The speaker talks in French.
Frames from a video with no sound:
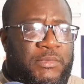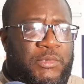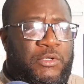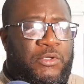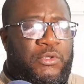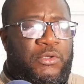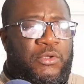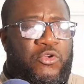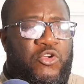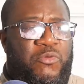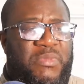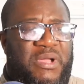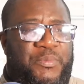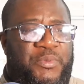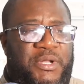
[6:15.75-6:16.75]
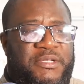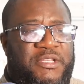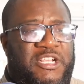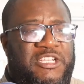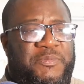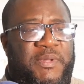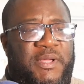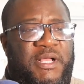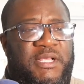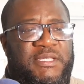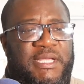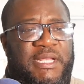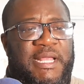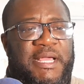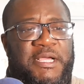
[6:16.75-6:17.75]
le, combat pour la
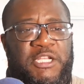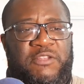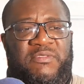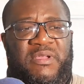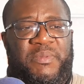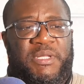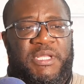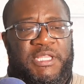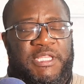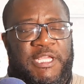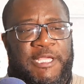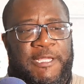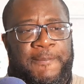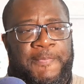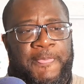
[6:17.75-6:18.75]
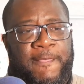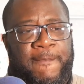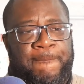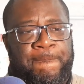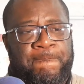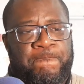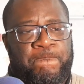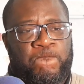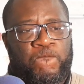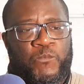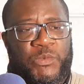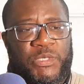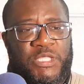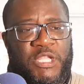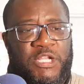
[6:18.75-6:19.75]
transparence et la redevabilité
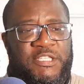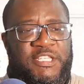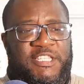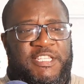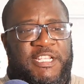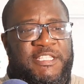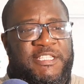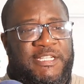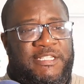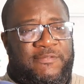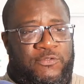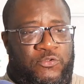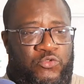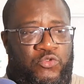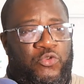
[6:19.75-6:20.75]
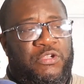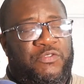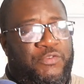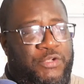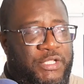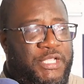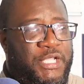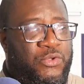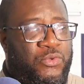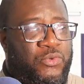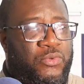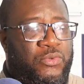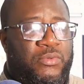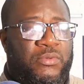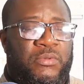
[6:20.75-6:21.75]
dans le secteur extractif, surtout au niveau de
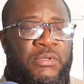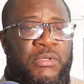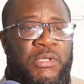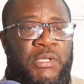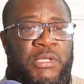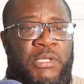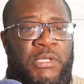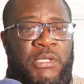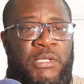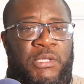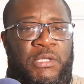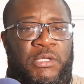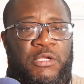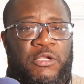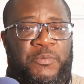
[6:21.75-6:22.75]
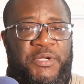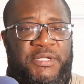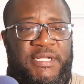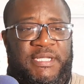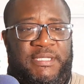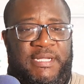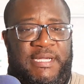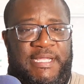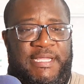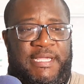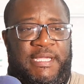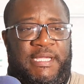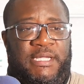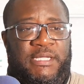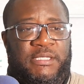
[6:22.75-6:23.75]
Kédougou, ne peut être
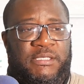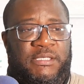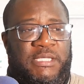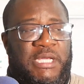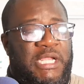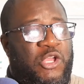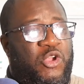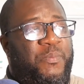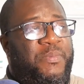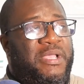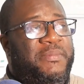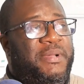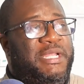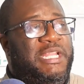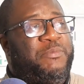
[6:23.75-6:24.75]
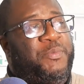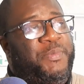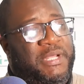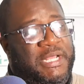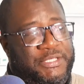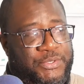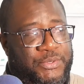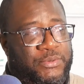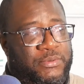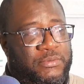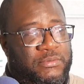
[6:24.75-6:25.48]
gagné sans l'accompagnement des populations.